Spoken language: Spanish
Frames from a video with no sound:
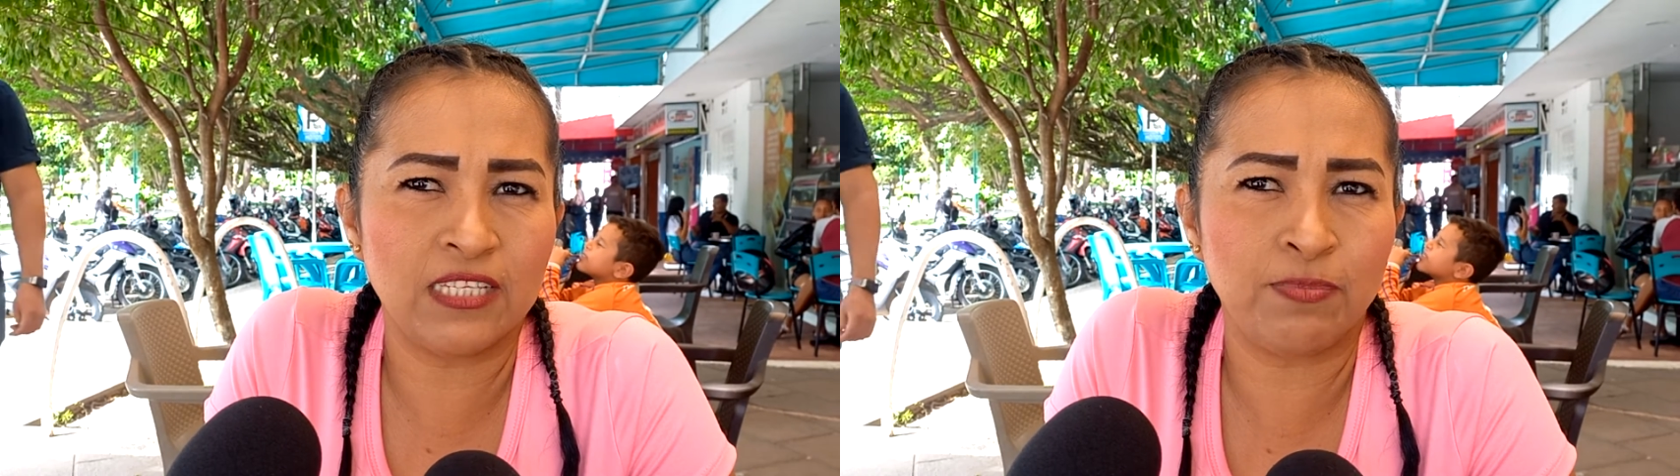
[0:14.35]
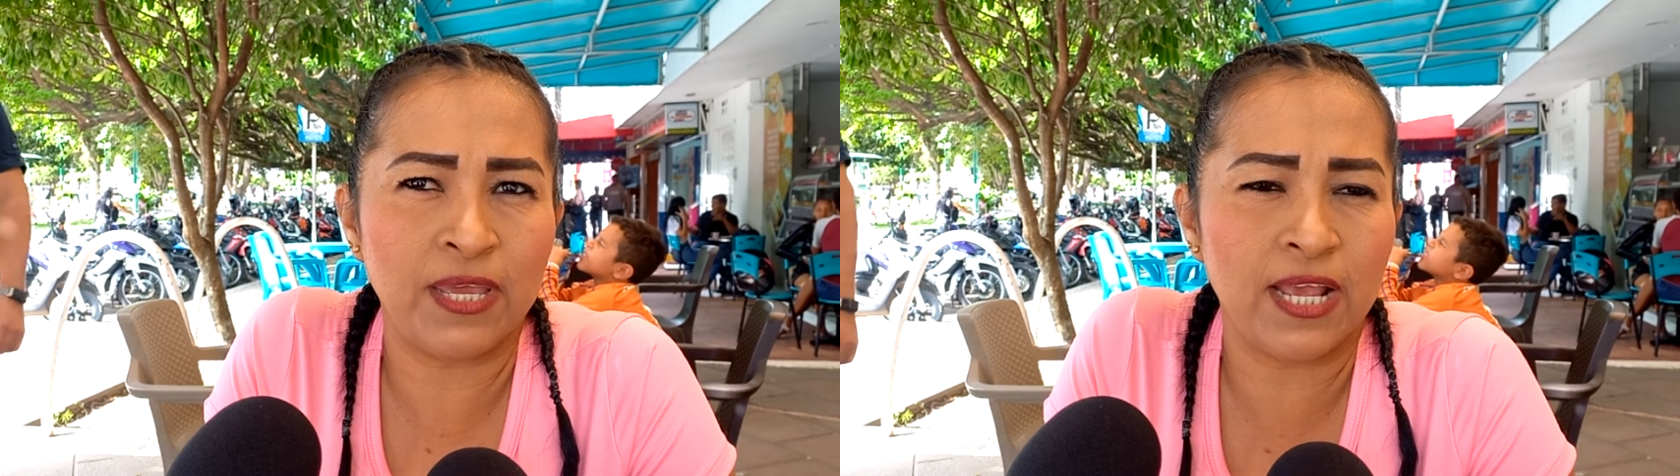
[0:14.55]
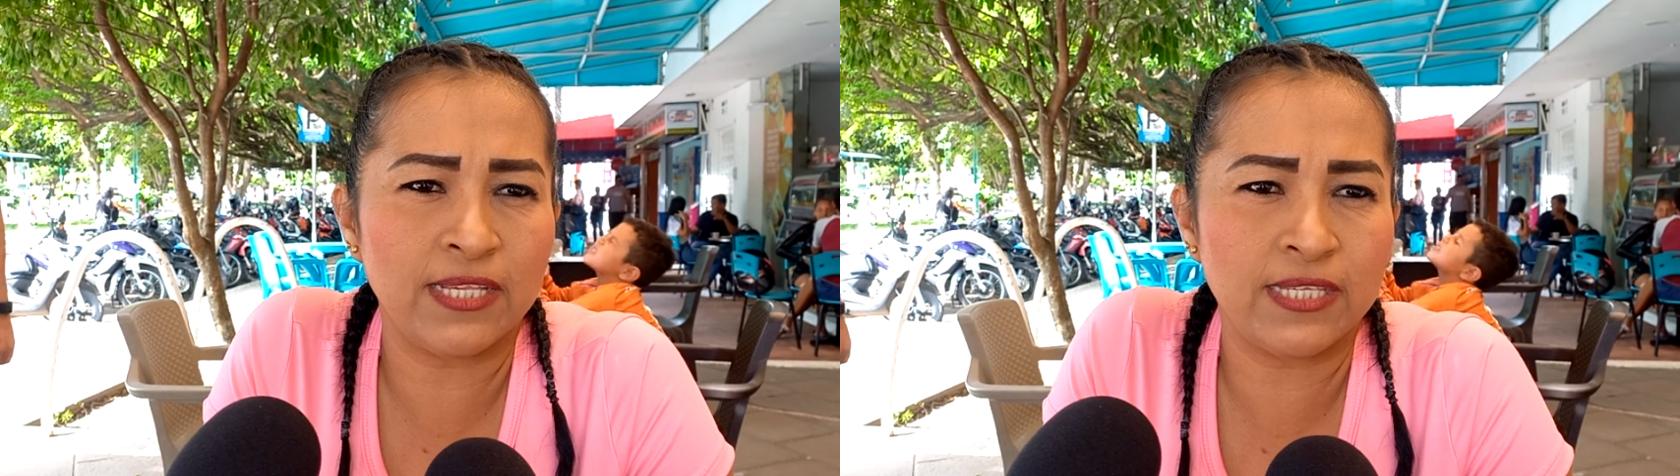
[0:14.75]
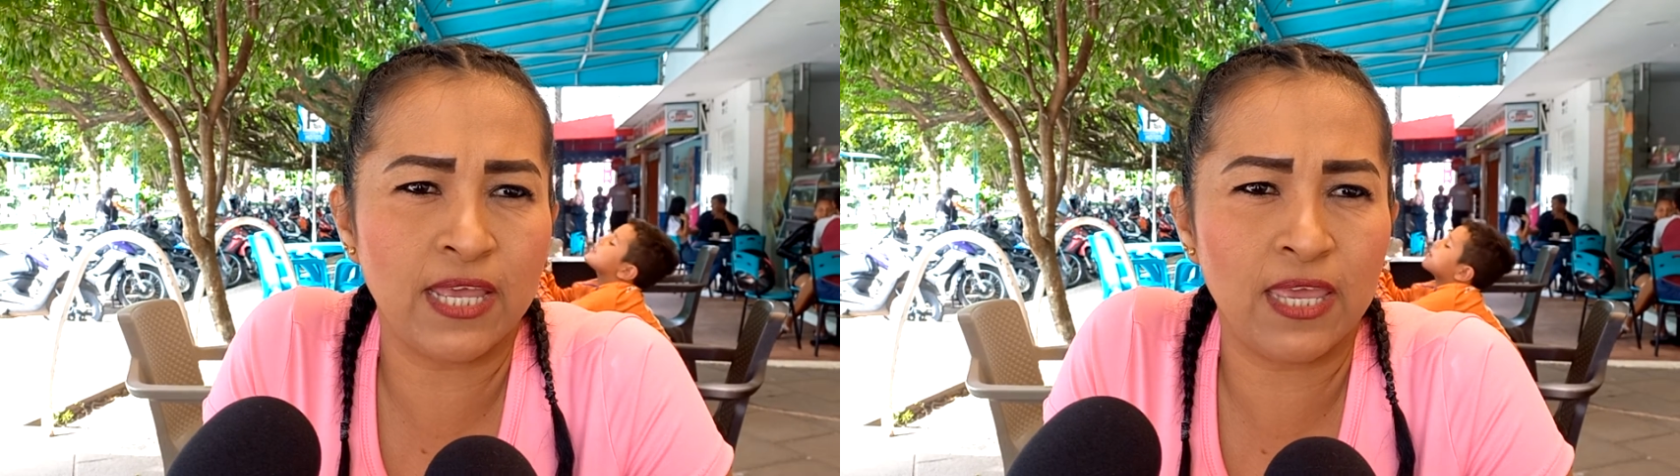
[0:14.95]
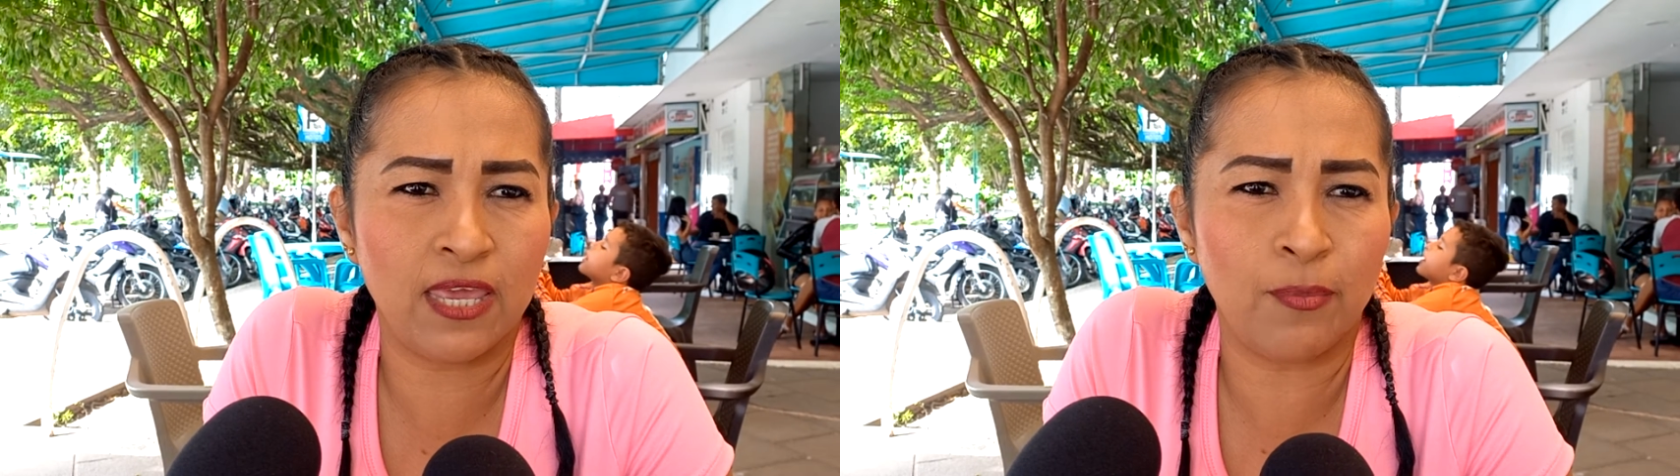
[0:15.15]
esperanza
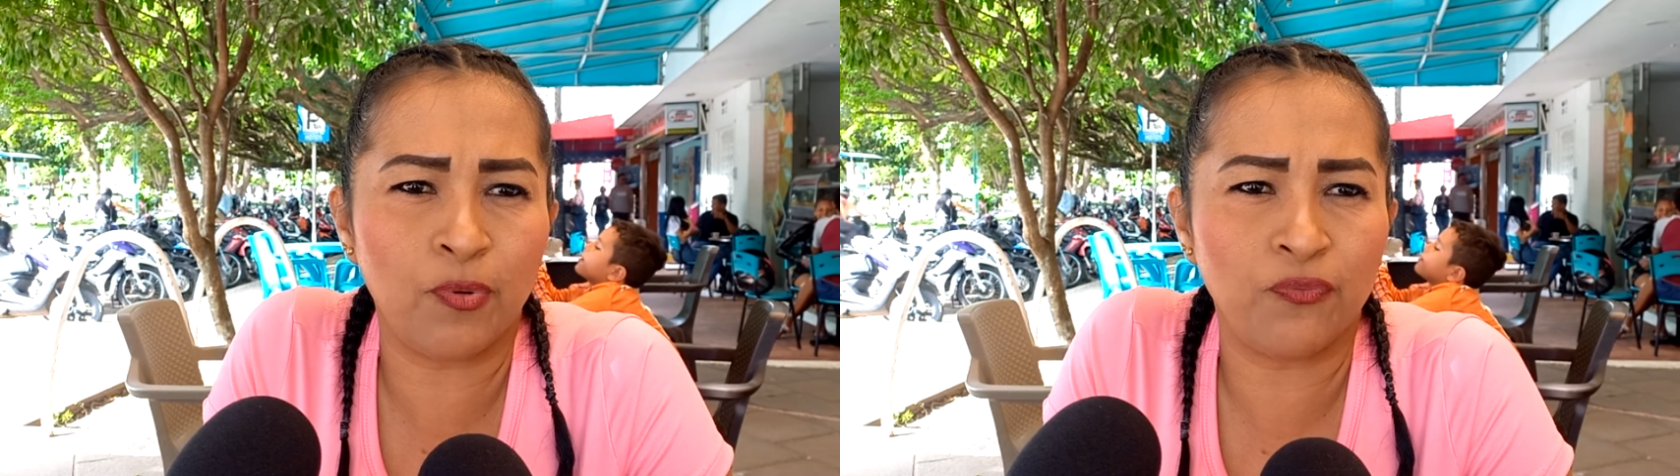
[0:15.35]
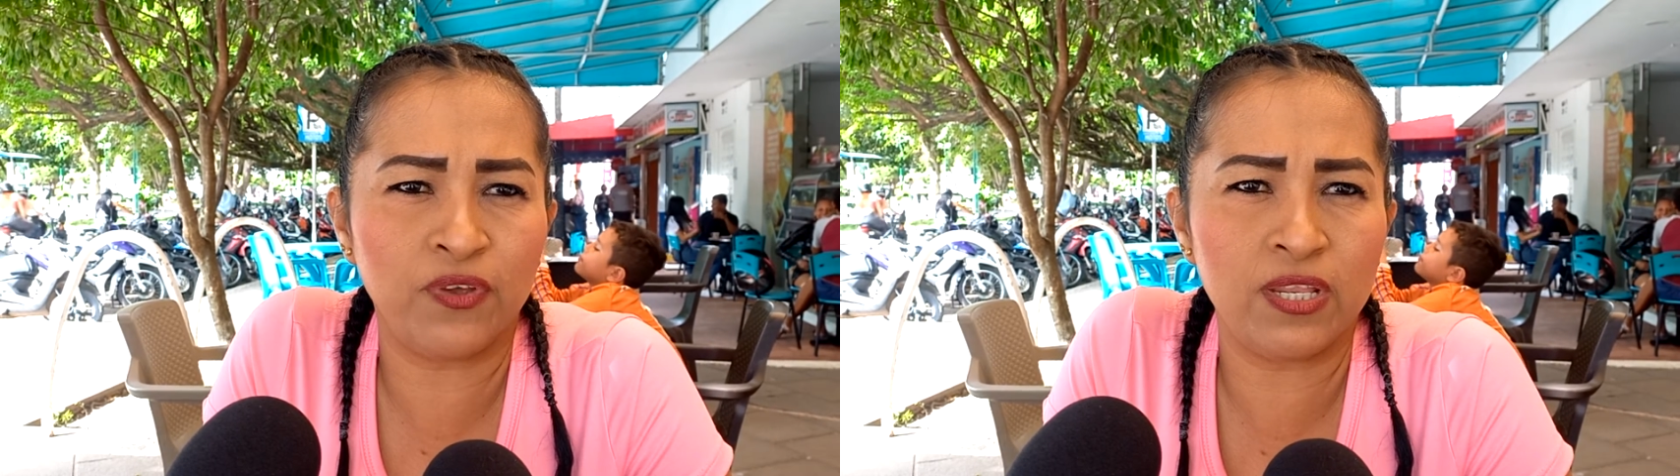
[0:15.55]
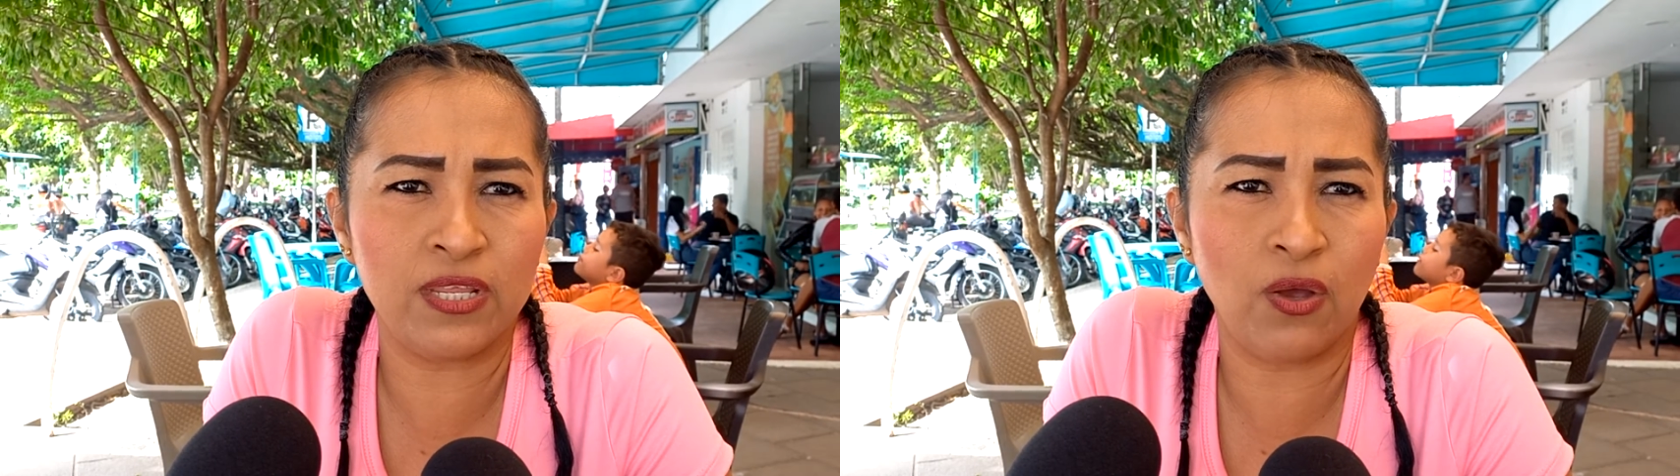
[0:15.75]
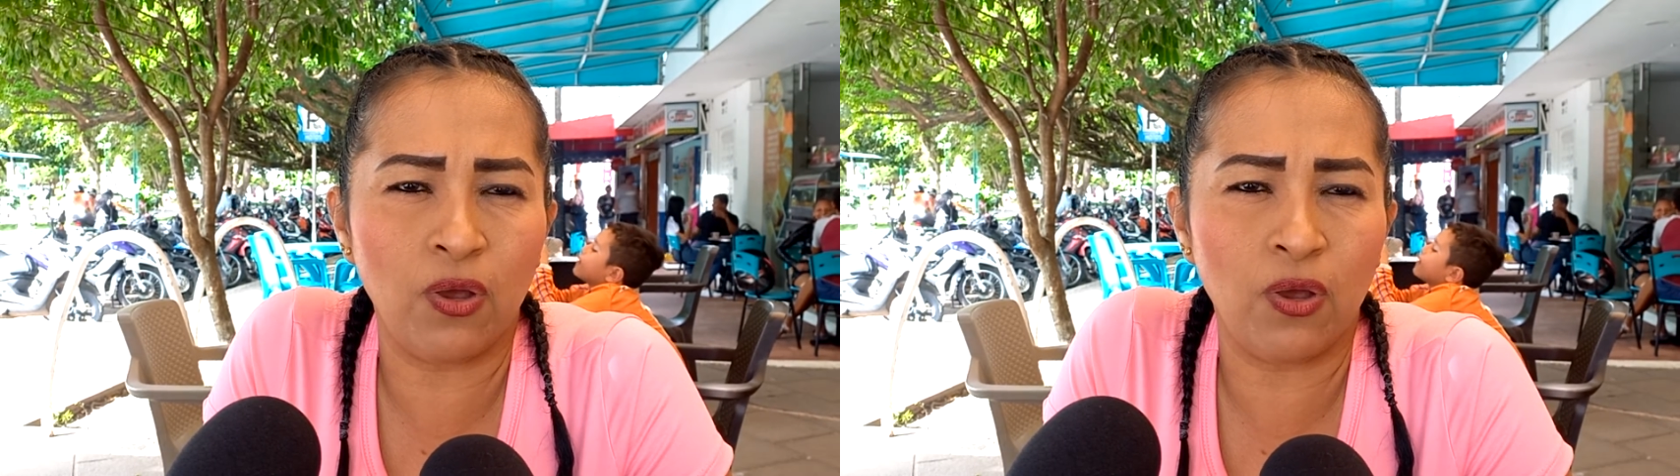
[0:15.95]
de que por fin